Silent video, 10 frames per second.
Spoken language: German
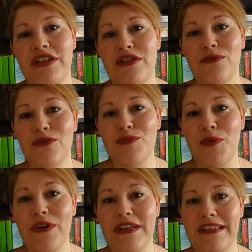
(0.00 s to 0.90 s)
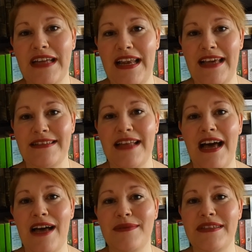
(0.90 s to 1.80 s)
wo ich das ursprünglich
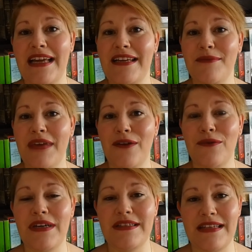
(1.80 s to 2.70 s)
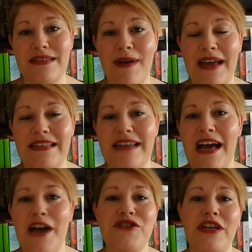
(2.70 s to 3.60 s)
gelesen habe, denn im Januar ist der zweite
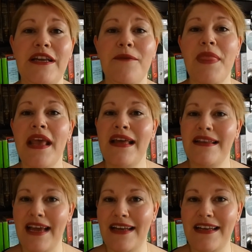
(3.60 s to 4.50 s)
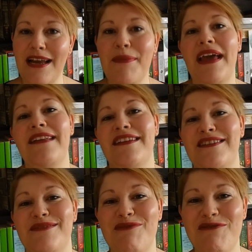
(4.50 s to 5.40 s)
Teil erschienen, der dann am Ende
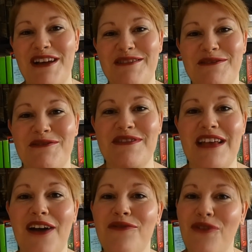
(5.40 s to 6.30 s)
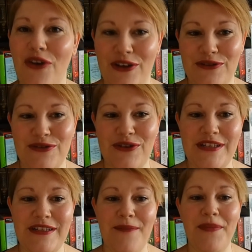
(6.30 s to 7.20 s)
des Monats sozusagen folgen
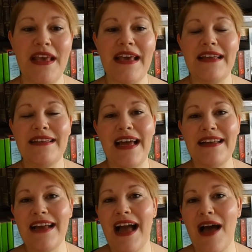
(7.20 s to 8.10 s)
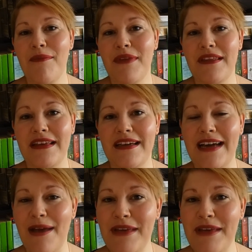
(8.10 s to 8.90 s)
sollte. Dann kam Der